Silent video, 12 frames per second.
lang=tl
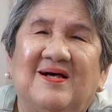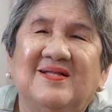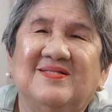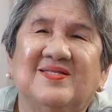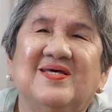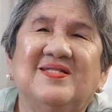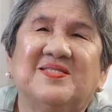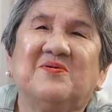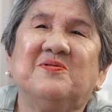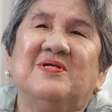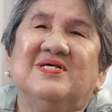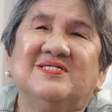Ang tingin
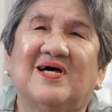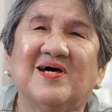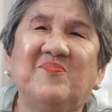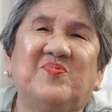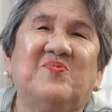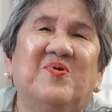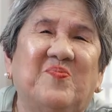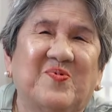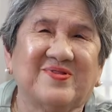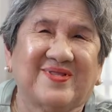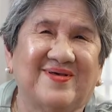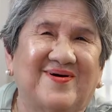daw nila sa akin,
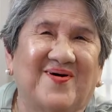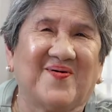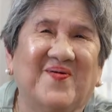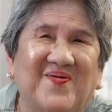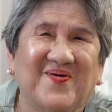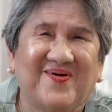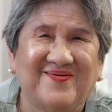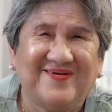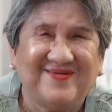pumuputi ako.